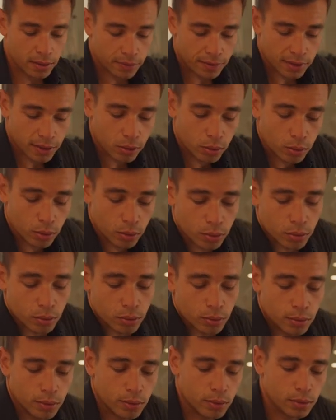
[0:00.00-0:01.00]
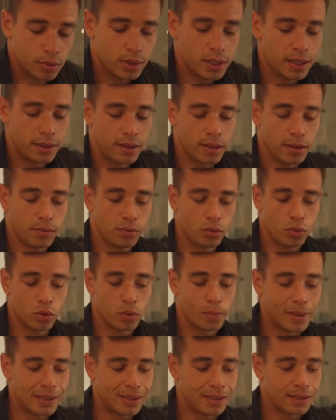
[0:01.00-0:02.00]
en fait que euh, l'interview se
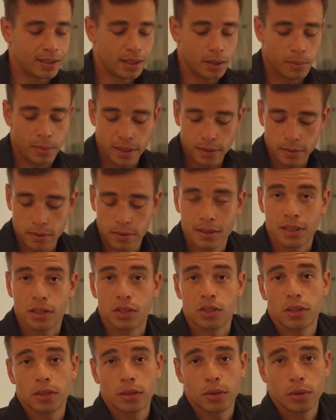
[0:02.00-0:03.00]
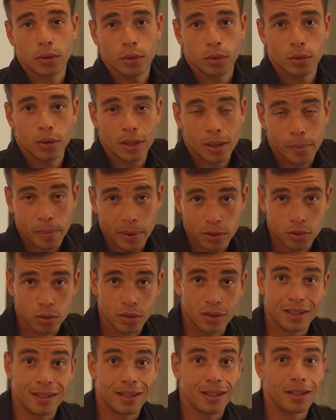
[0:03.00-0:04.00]
passe très bien, sachant que la
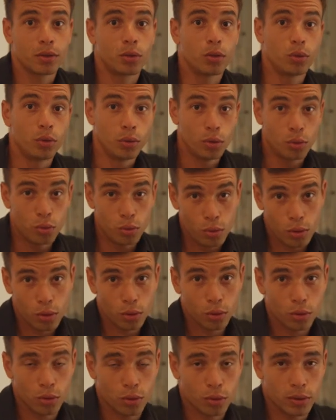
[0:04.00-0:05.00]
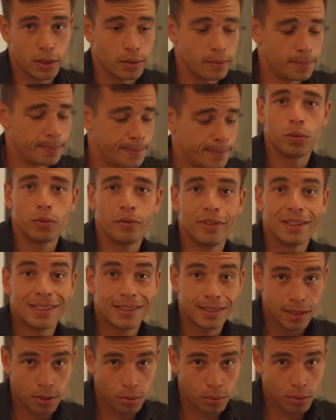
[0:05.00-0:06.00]
personne n'a qu'une heure de son temps, on va
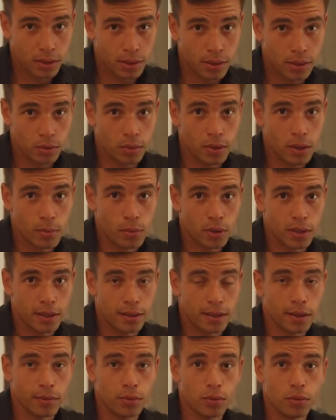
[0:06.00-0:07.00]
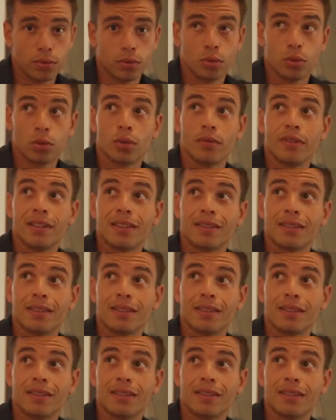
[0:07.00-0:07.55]
sécuriser tout d'abord l'interview. Donc on va